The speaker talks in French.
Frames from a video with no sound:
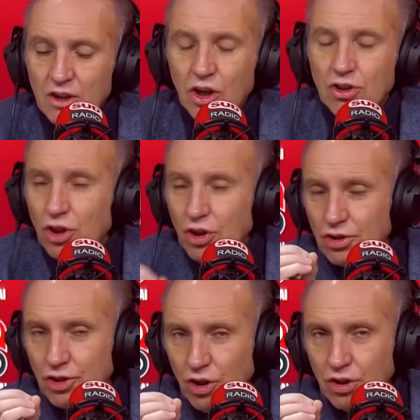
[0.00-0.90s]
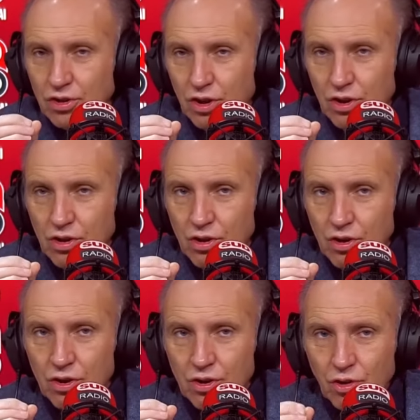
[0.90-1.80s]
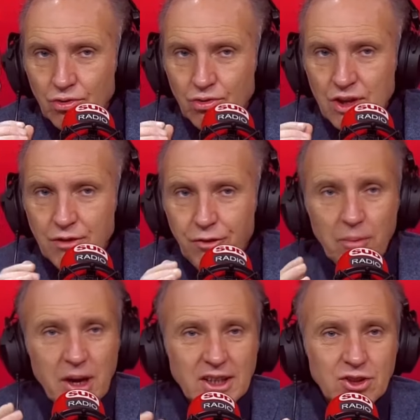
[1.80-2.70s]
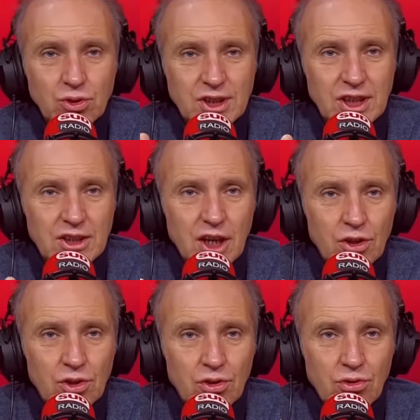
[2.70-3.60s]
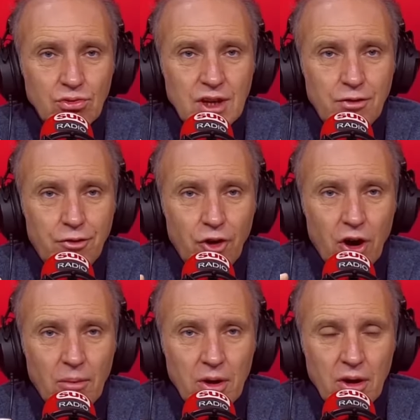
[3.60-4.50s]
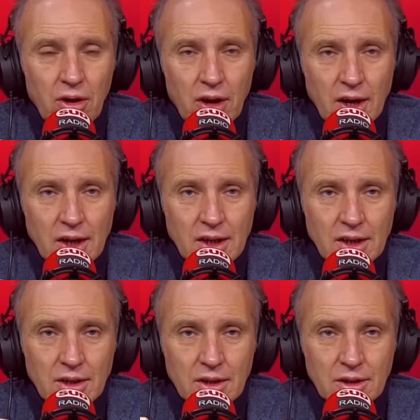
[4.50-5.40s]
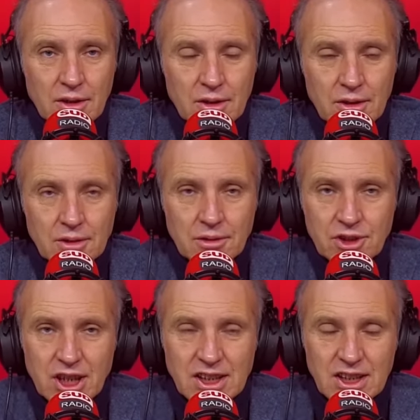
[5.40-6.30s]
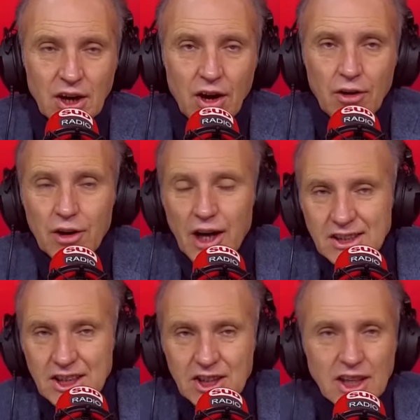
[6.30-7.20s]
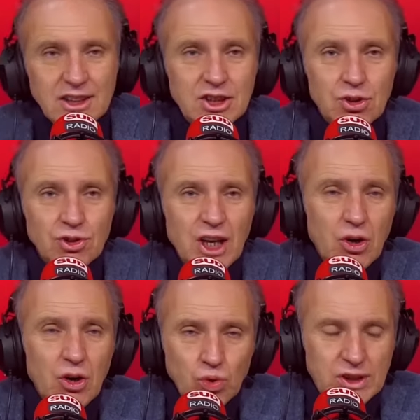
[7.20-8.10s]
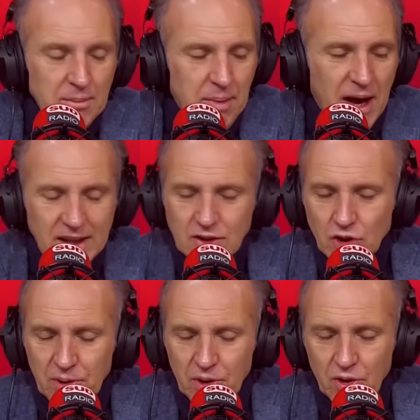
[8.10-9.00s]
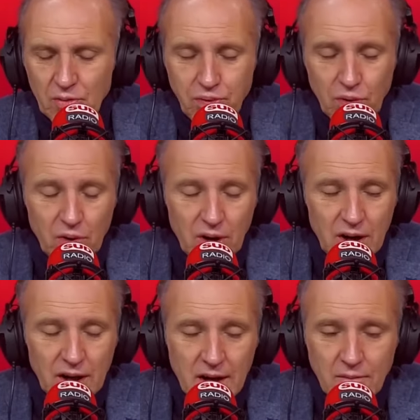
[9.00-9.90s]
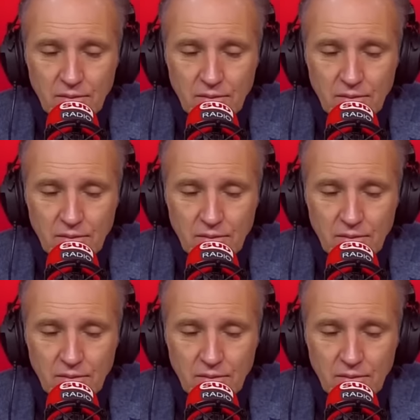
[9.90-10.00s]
Dans, dans, le, dans l'uniforme, est-ce que c'est un uniforme, euh, euh j'allais dire, assez traditionnel ou c'est par exemple pour les,